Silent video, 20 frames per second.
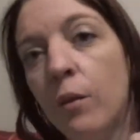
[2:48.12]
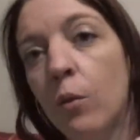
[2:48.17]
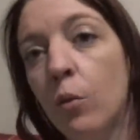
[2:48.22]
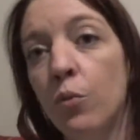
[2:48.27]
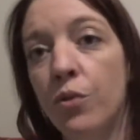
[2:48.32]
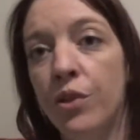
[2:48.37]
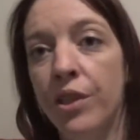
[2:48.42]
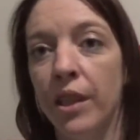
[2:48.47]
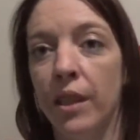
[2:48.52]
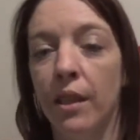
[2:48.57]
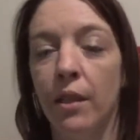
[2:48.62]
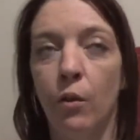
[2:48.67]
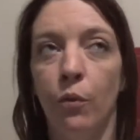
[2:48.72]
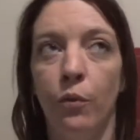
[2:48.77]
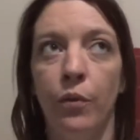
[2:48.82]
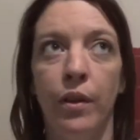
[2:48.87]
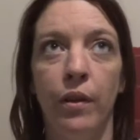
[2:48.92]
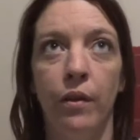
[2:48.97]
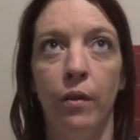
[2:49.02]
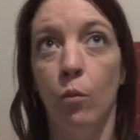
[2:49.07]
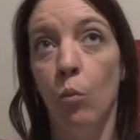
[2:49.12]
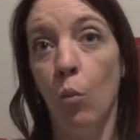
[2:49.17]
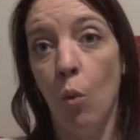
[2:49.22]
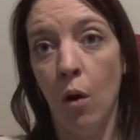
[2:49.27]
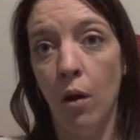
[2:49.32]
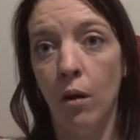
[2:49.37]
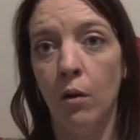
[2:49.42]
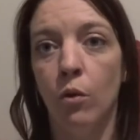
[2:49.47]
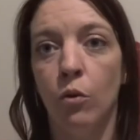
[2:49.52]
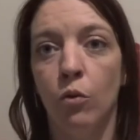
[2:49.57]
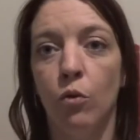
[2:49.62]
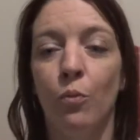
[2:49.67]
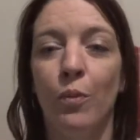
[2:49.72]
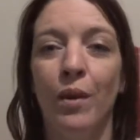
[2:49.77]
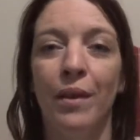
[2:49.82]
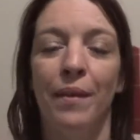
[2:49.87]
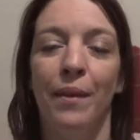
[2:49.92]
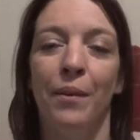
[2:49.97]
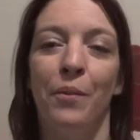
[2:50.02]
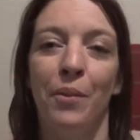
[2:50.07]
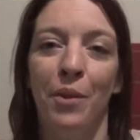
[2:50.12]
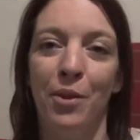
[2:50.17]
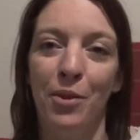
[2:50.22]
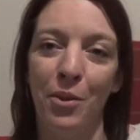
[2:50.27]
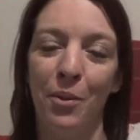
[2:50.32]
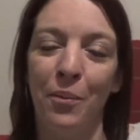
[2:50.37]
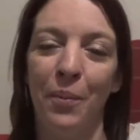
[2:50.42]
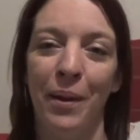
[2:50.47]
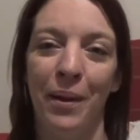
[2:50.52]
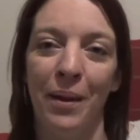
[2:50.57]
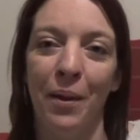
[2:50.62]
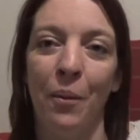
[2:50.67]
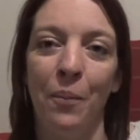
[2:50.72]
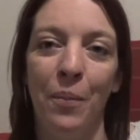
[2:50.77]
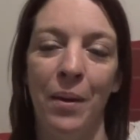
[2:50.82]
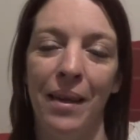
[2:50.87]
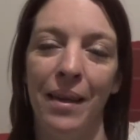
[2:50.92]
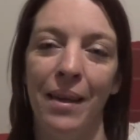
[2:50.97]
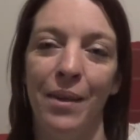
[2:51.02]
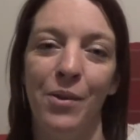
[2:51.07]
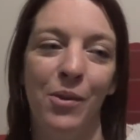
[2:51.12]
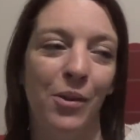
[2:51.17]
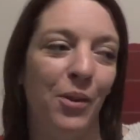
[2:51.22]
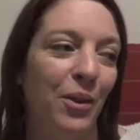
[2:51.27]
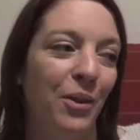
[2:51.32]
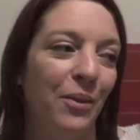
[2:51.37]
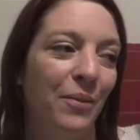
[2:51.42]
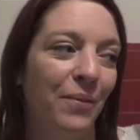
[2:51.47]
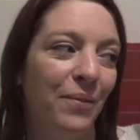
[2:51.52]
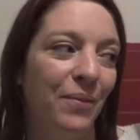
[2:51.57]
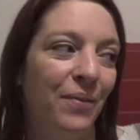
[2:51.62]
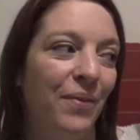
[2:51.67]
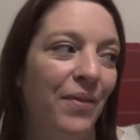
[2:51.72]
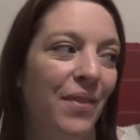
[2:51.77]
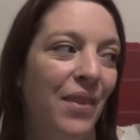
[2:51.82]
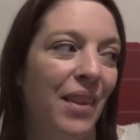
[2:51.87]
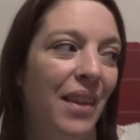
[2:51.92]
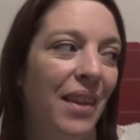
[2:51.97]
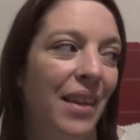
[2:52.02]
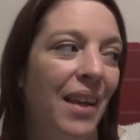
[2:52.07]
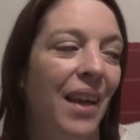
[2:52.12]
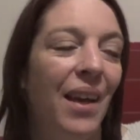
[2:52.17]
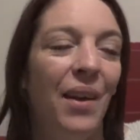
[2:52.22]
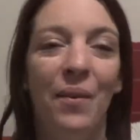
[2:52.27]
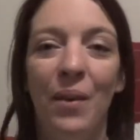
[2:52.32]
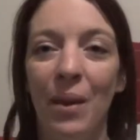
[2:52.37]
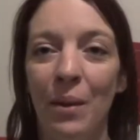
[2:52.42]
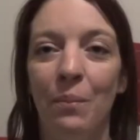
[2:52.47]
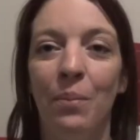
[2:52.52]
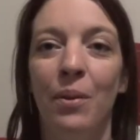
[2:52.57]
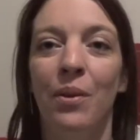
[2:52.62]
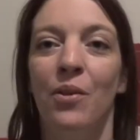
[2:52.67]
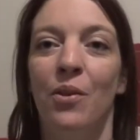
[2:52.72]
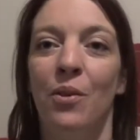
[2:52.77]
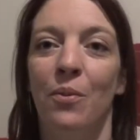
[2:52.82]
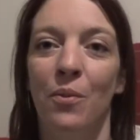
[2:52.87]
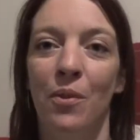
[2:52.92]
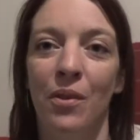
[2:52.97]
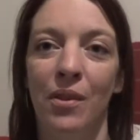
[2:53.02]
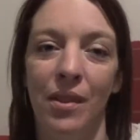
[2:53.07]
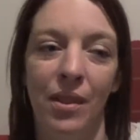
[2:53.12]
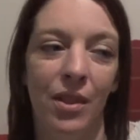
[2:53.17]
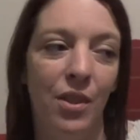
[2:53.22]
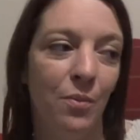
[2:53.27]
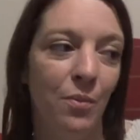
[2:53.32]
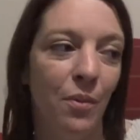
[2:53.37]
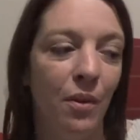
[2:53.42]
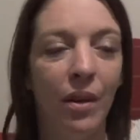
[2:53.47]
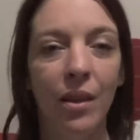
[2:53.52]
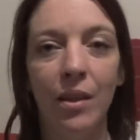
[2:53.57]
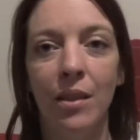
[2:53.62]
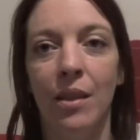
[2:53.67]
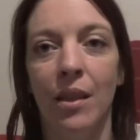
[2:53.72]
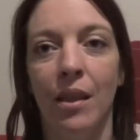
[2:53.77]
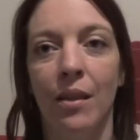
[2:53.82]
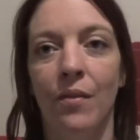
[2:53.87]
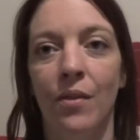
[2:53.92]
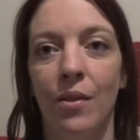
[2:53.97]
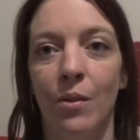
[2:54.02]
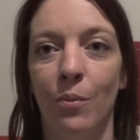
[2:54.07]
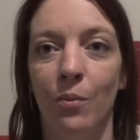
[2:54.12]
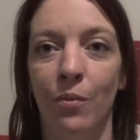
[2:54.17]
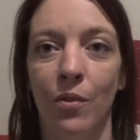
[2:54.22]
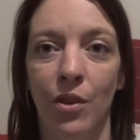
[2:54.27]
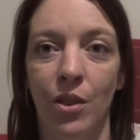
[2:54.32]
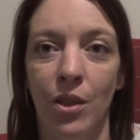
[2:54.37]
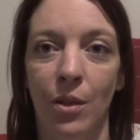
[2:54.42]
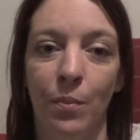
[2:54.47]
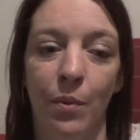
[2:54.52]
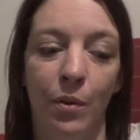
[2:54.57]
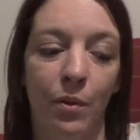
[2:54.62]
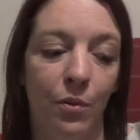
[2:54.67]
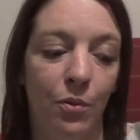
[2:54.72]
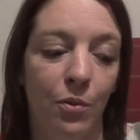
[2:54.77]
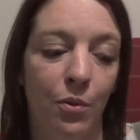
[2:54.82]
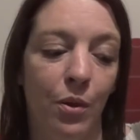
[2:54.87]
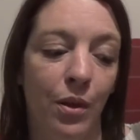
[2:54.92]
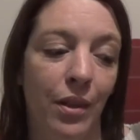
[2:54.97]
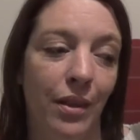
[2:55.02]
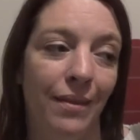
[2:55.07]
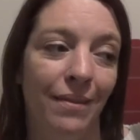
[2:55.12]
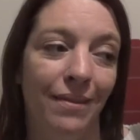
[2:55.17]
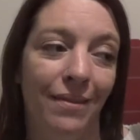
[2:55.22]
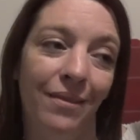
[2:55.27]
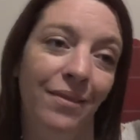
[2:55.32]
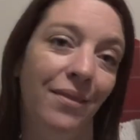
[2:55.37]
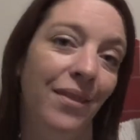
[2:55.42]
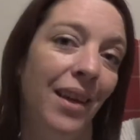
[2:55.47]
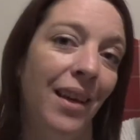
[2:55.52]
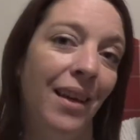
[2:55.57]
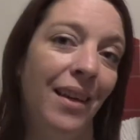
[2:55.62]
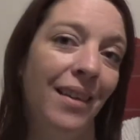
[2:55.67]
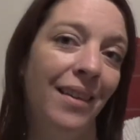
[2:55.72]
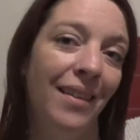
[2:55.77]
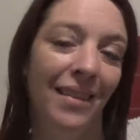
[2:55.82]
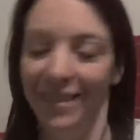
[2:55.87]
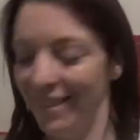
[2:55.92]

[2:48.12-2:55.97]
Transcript: On dirait en fait, moi, quand on m'interrompt et que je suis en pleine lecture. Ouais, parce que moi aussi, je mords et je griffe si on me fait pendant que je lis. Voilà.